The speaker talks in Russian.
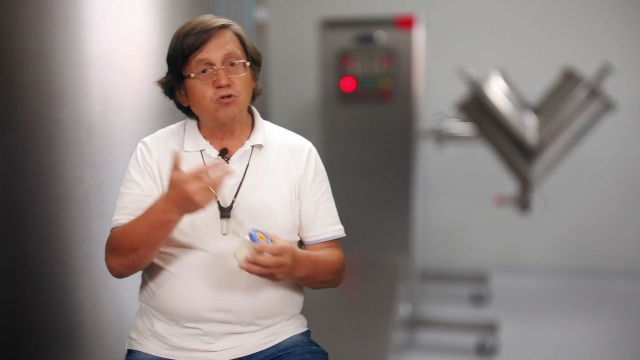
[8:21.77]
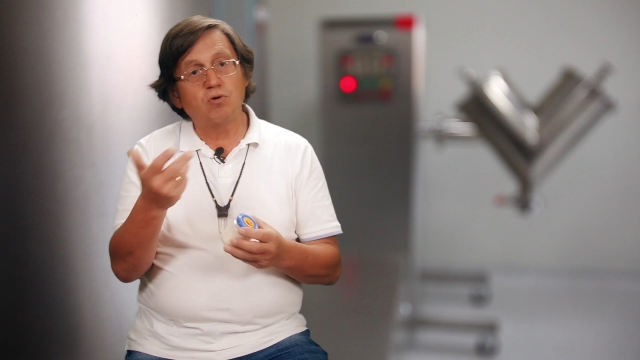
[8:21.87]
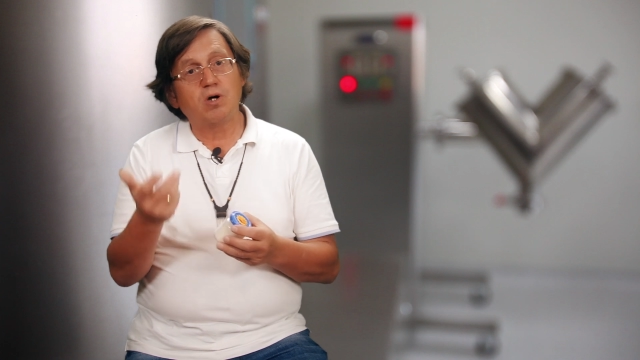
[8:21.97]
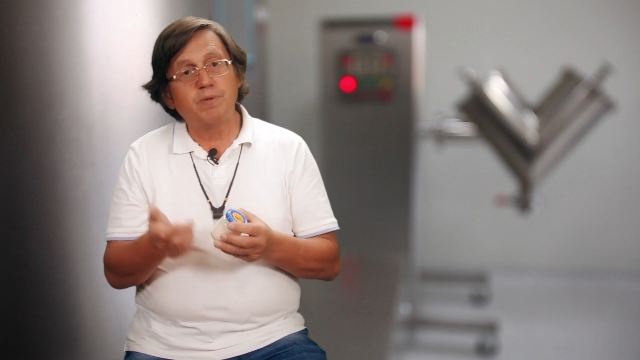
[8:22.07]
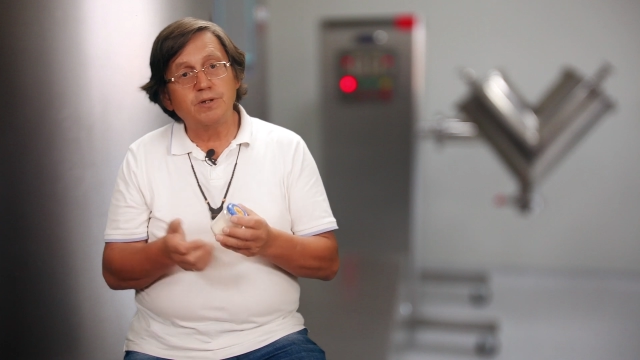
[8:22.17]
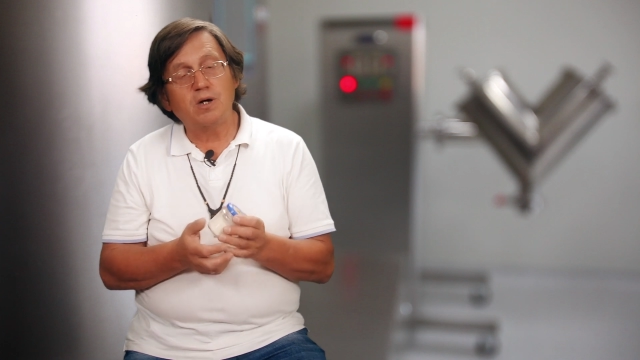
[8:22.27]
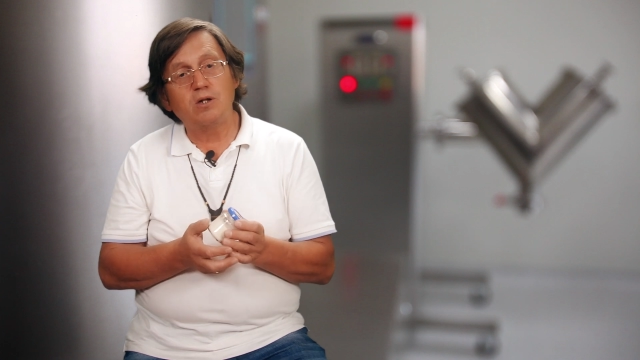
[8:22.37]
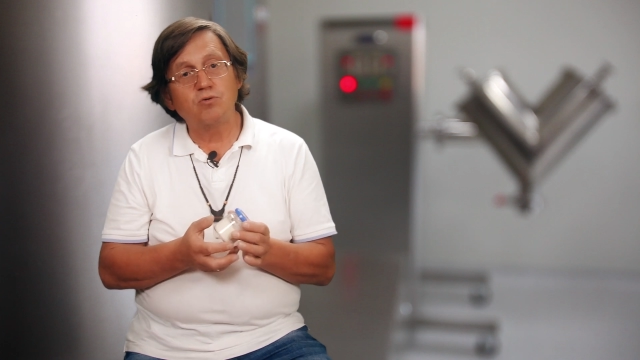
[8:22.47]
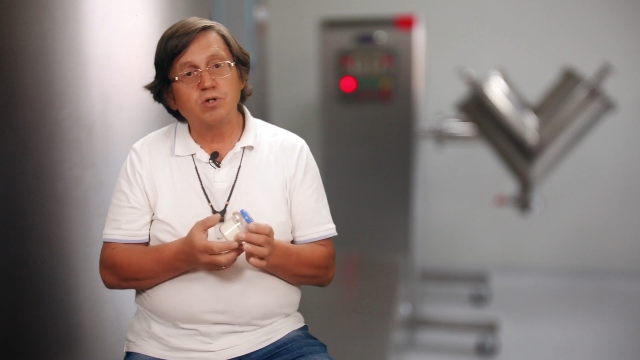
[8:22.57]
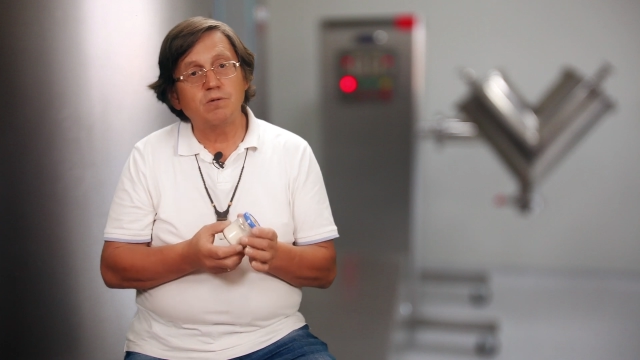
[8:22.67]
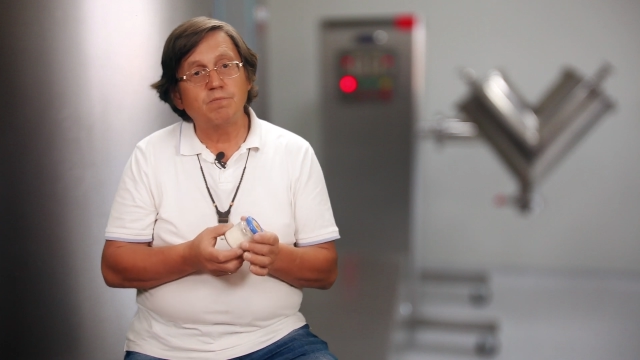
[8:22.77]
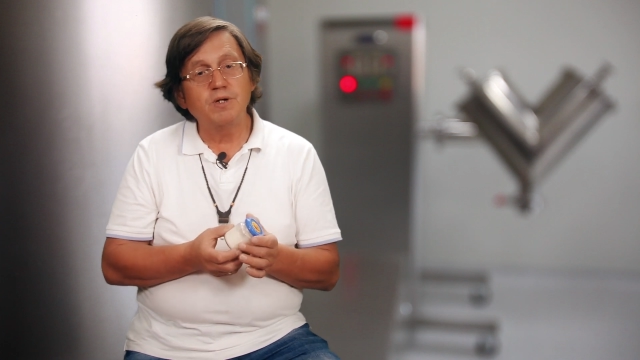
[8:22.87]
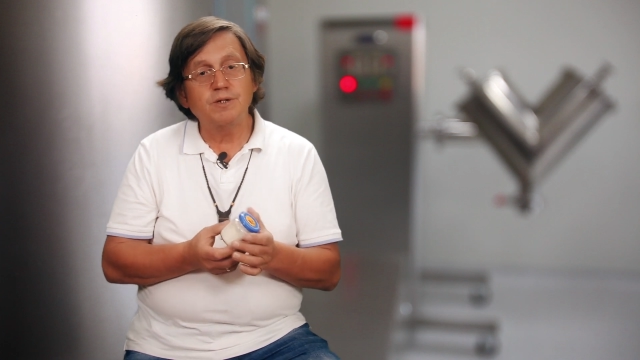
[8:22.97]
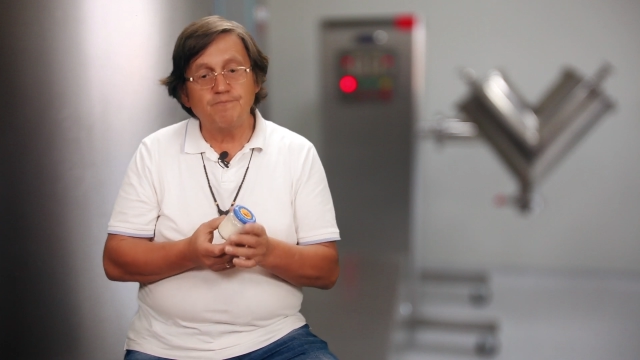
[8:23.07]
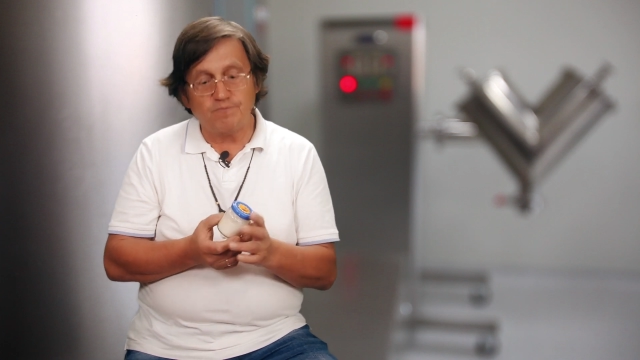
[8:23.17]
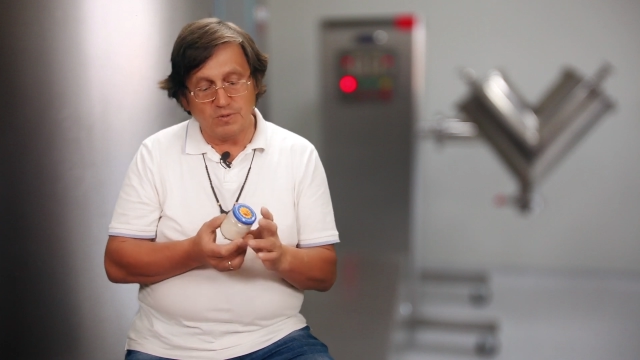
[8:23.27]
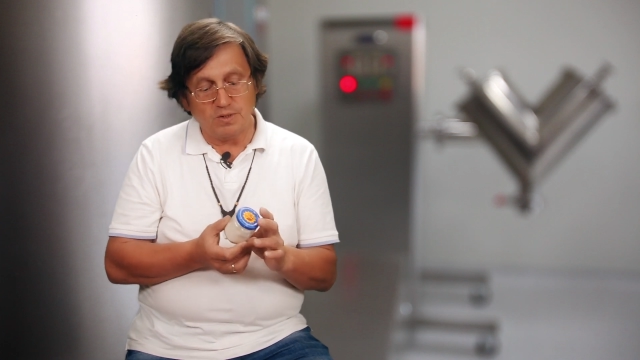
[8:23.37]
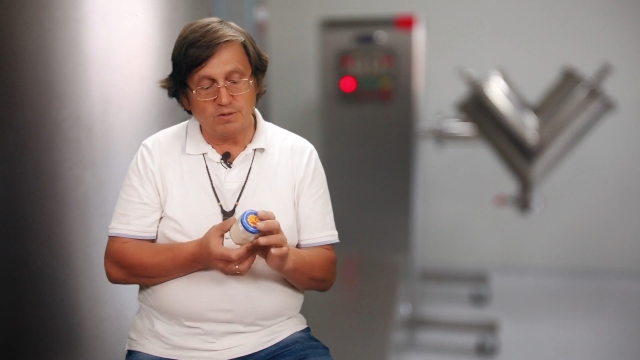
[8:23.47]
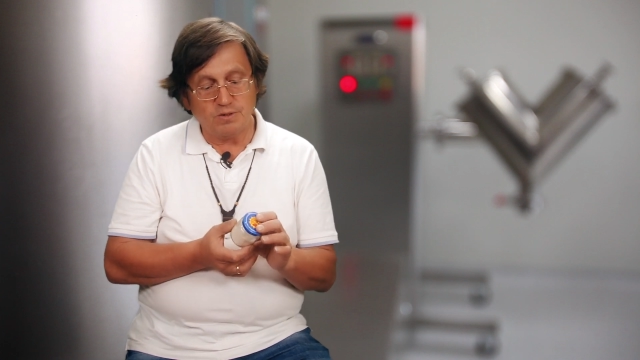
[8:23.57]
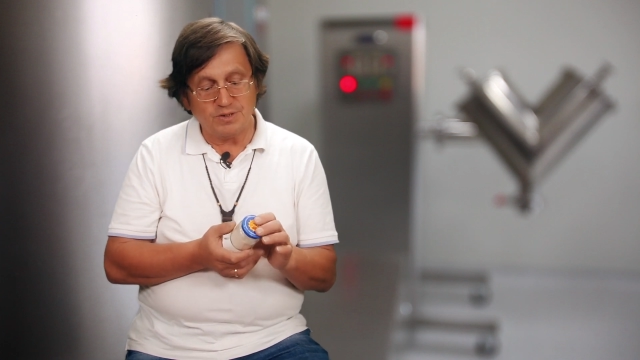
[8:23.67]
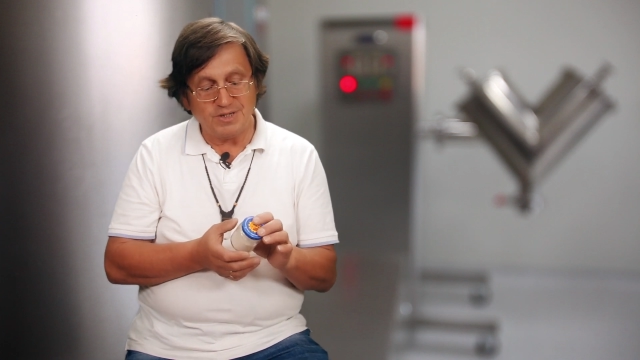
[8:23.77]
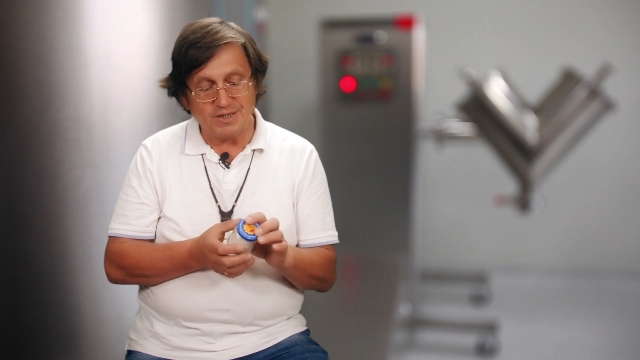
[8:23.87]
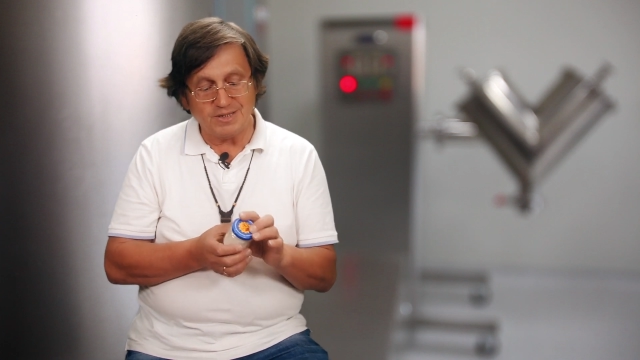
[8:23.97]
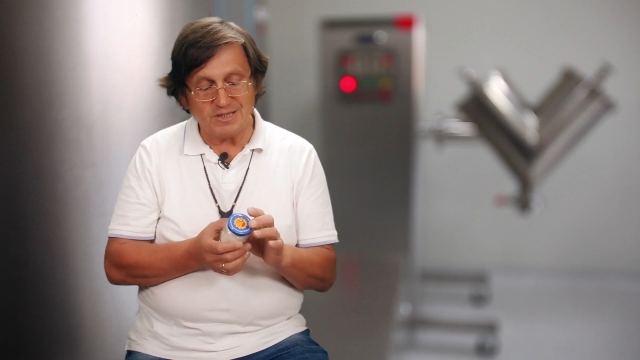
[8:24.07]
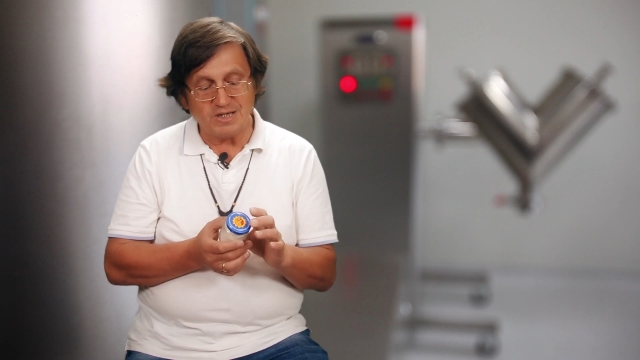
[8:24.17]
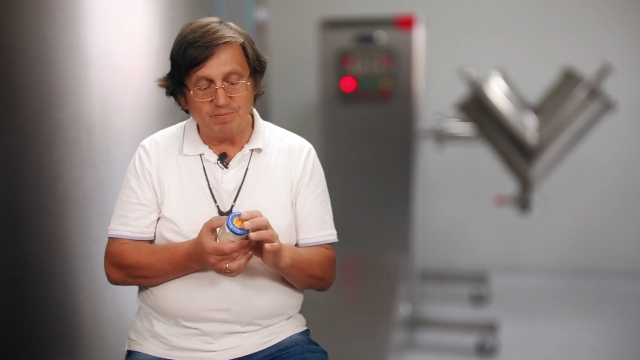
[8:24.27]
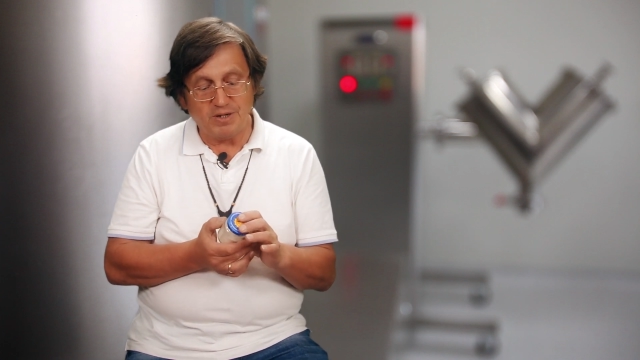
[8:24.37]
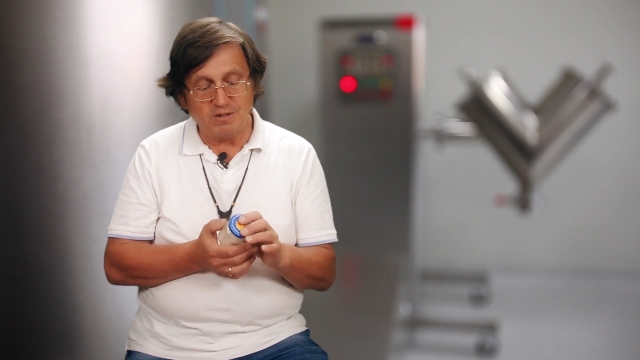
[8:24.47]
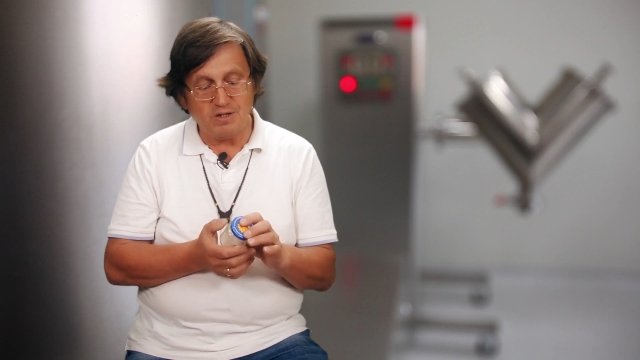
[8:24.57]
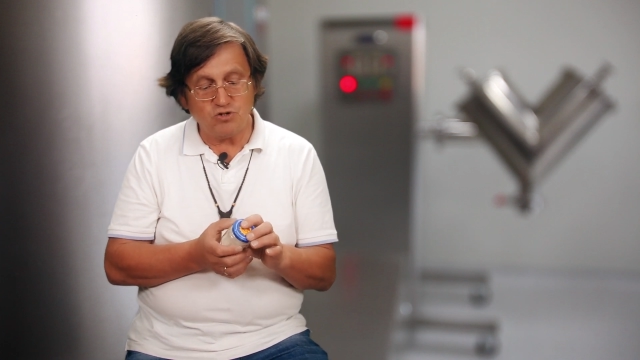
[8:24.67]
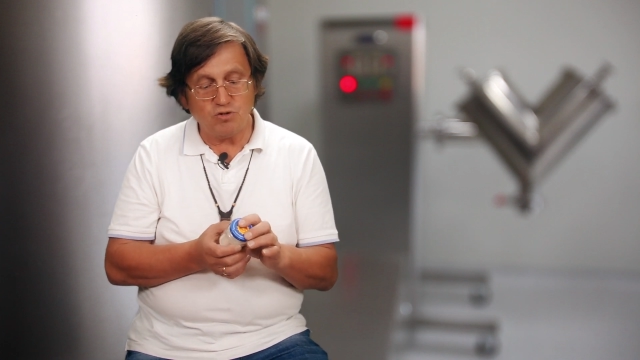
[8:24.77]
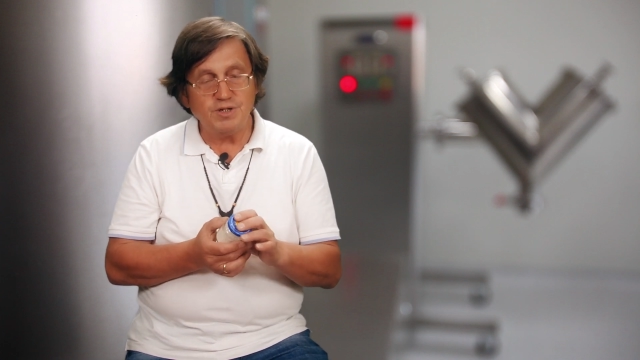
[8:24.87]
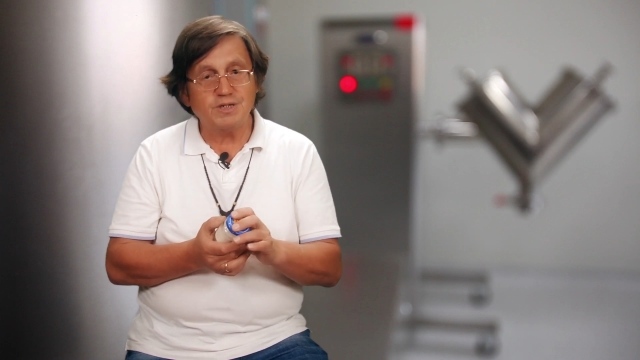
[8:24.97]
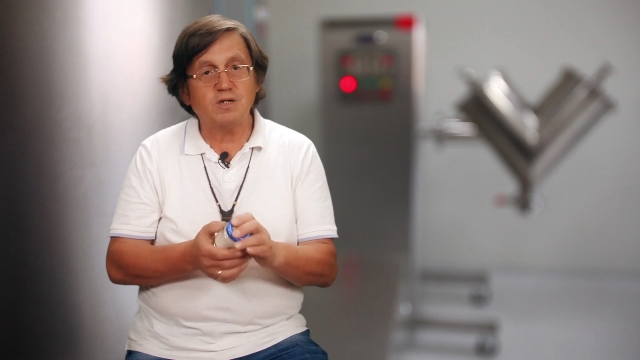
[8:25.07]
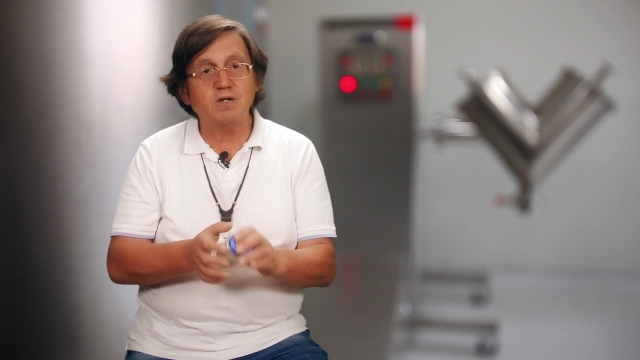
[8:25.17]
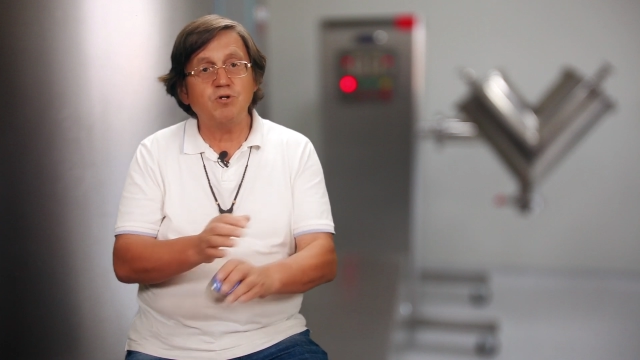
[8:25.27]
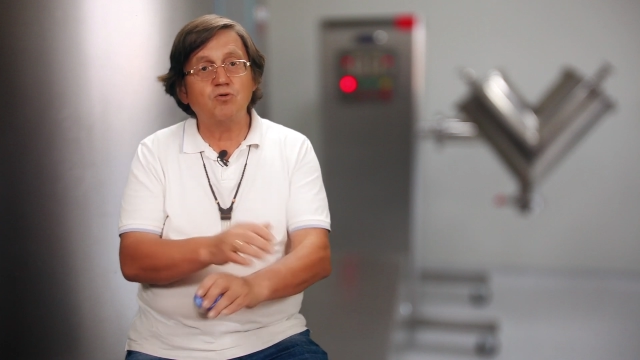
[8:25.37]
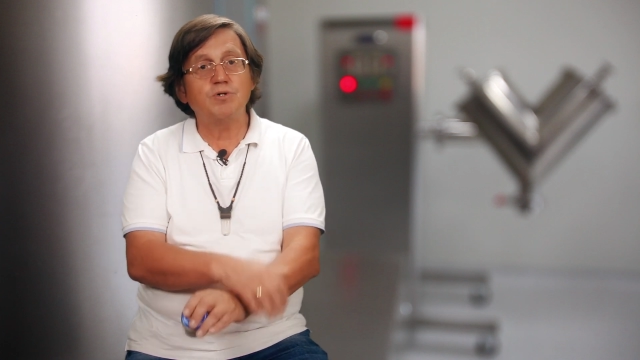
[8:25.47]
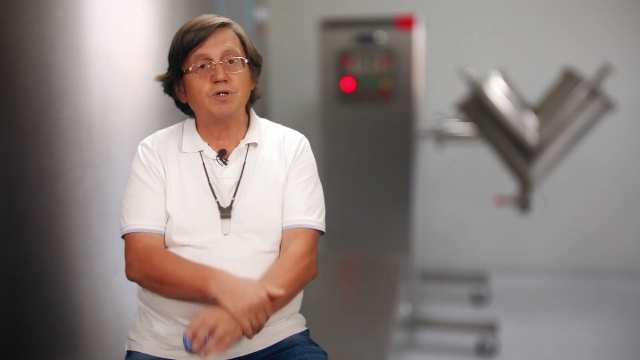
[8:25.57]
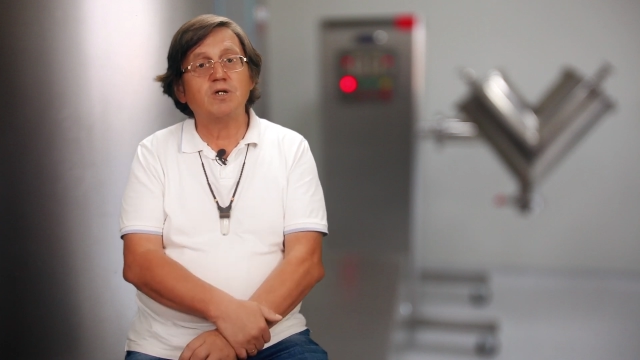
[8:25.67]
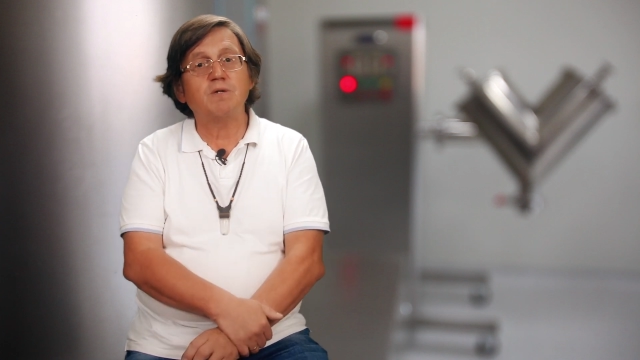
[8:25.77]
не только об онкологии, мы сейчас разрабатывали еще несколько методик.